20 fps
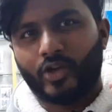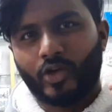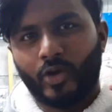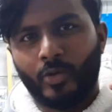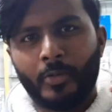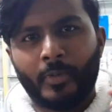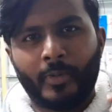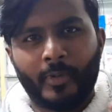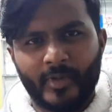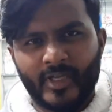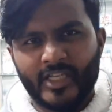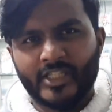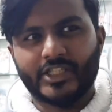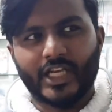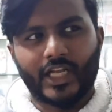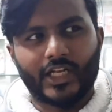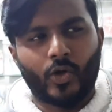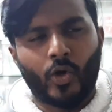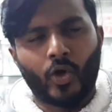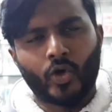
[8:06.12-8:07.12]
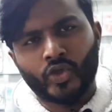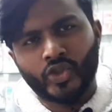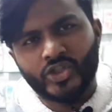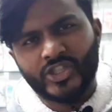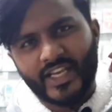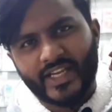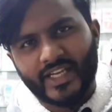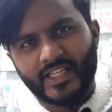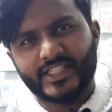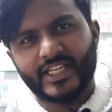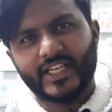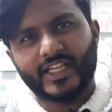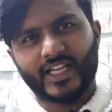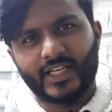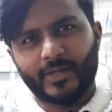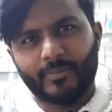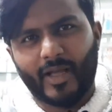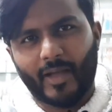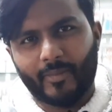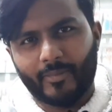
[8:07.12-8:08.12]
কমে পাবে ইনশাল্লাহ অন্য জায়গায়
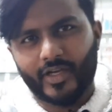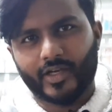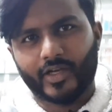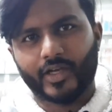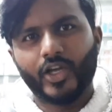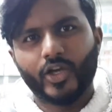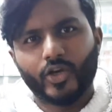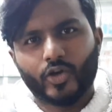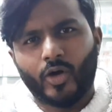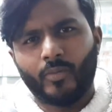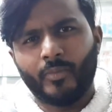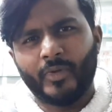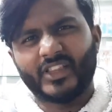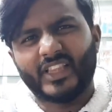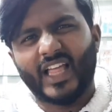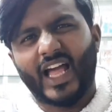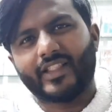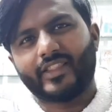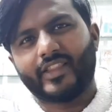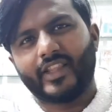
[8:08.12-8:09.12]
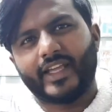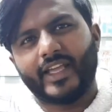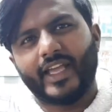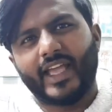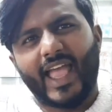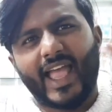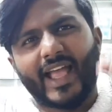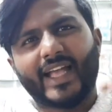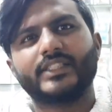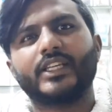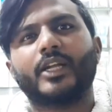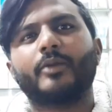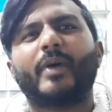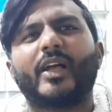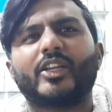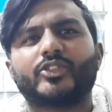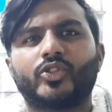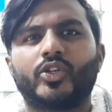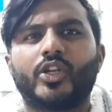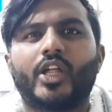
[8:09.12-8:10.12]
যেখানে পাবে কমে তার থেকে এক হাজার
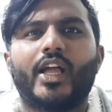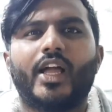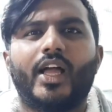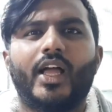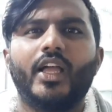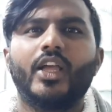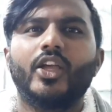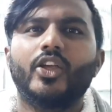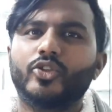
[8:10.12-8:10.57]
পাঁচশো টাকা